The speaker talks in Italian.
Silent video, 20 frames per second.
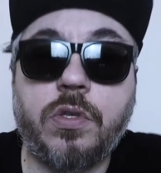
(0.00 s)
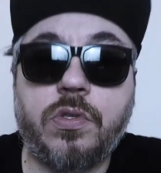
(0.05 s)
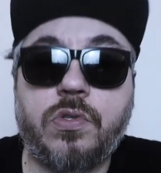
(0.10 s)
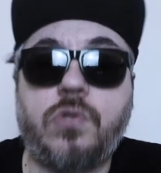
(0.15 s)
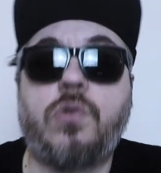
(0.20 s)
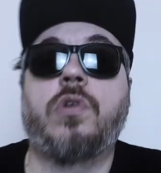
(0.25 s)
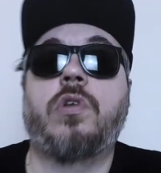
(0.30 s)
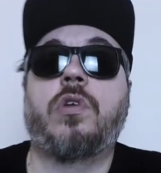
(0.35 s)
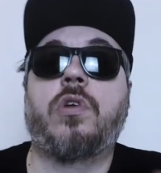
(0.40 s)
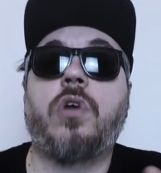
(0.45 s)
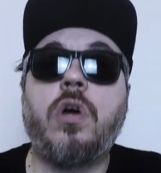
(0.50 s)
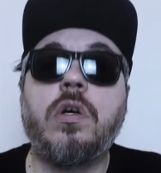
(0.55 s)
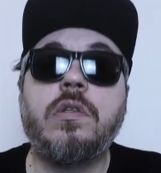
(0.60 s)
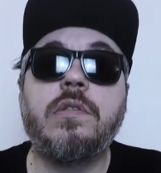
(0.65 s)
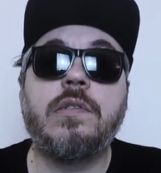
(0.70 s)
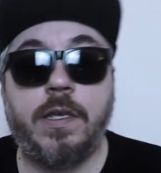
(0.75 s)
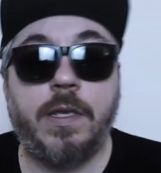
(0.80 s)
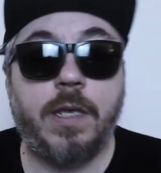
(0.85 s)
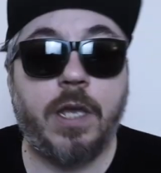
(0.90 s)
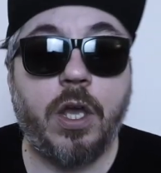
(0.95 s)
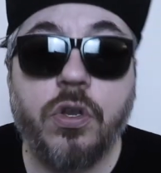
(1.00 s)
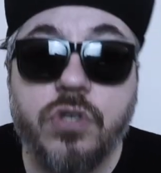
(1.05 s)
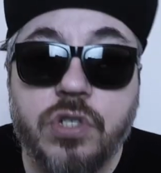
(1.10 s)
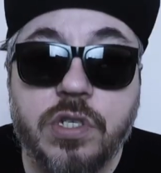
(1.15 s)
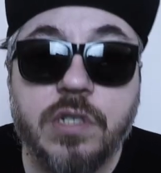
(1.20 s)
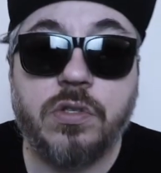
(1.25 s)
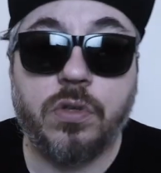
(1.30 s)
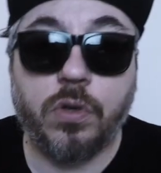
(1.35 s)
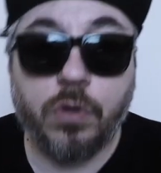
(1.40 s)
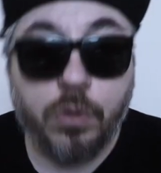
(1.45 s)
io sono il Gonz e
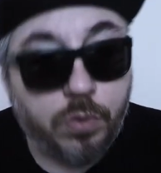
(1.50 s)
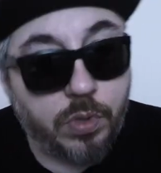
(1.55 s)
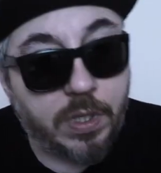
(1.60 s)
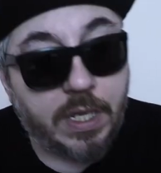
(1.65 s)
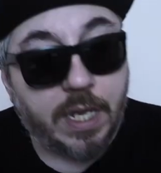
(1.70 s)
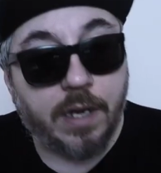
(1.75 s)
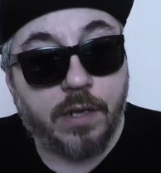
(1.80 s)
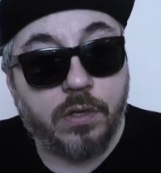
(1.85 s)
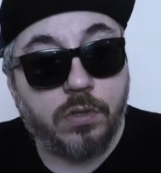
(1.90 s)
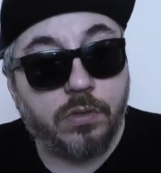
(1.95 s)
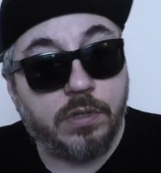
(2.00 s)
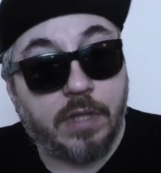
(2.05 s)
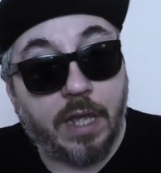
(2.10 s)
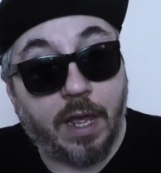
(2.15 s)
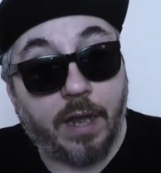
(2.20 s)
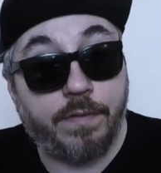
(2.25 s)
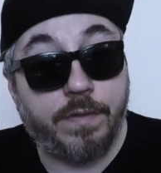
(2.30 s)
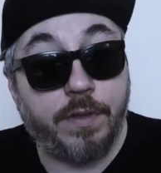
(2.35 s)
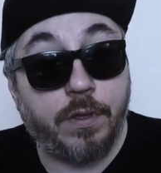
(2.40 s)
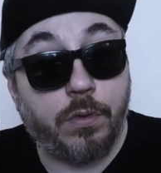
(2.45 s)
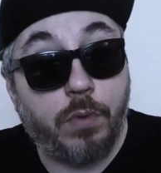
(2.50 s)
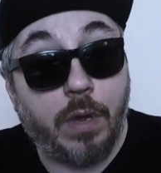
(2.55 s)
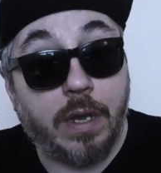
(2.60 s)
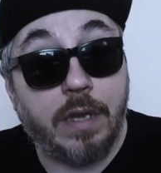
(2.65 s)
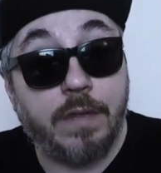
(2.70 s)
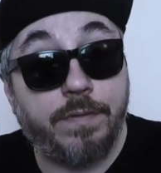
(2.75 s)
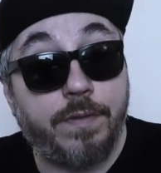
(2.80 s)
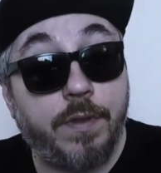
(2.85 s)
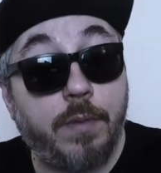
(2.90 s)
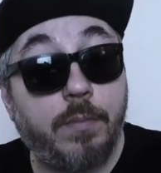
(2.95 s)
oggi sono qui a raccontarvi
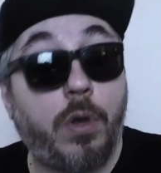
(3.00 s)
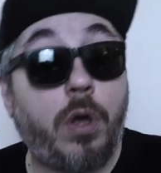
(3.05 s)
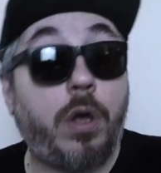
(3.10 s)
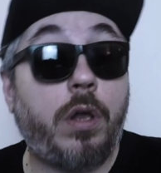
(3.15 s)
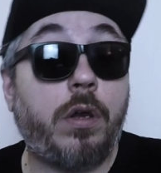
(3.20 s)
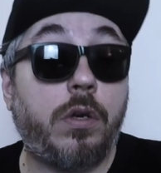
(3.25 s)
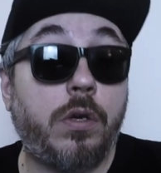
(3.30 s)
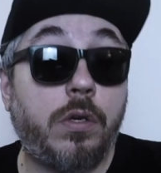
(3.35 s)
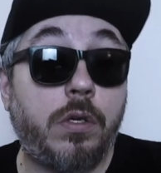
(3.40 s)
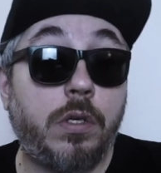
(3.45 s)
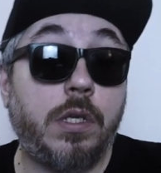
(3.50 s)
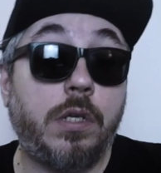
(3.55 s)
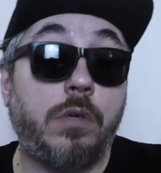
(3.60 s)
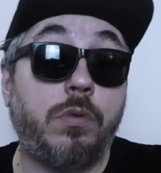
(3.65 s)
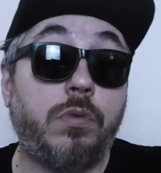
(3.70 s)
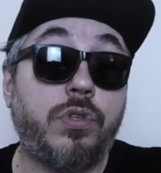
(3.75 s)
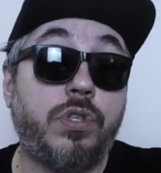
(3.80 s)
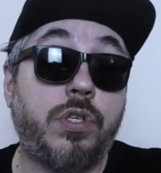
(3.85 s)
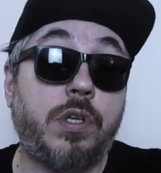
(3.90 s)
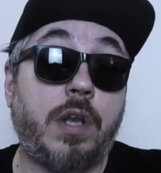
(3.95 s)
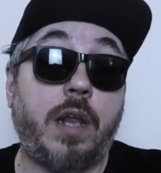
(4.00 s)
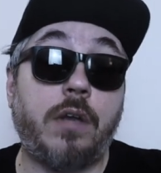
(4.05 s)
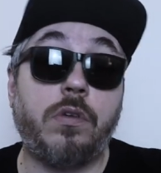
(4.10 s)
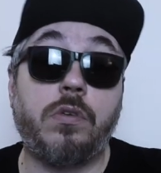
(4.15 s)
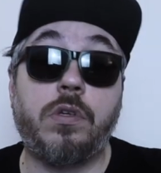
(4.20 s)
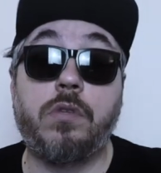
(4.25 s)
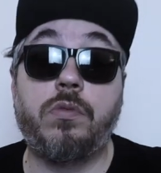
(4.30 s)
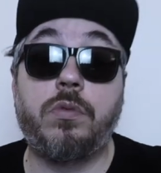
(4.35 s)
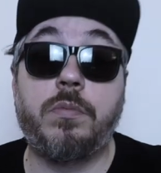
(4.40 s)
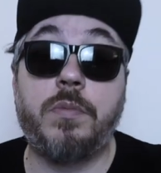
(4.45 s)
quali film horror
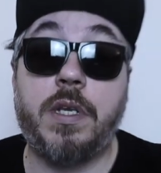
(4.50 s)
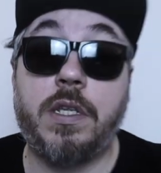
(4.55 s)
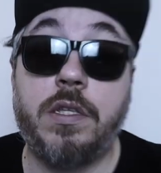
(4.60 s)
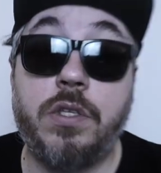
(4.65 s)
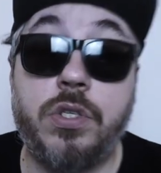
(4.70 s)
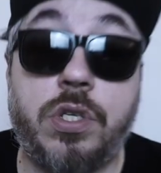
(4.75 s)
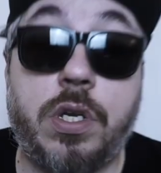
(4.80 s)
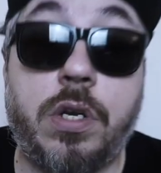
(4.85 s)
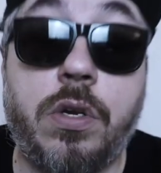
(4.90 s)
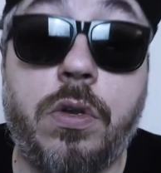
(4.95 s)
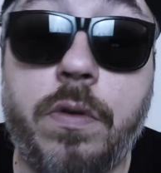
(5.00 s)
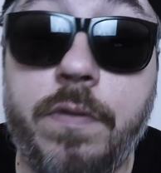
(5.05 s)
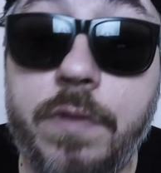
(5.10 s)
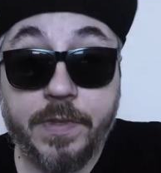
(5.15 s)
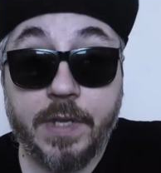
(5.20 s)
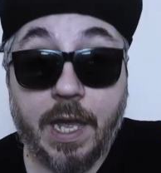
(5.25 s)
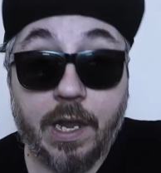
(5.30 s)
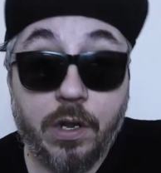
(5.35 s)
usciranno nel 2019.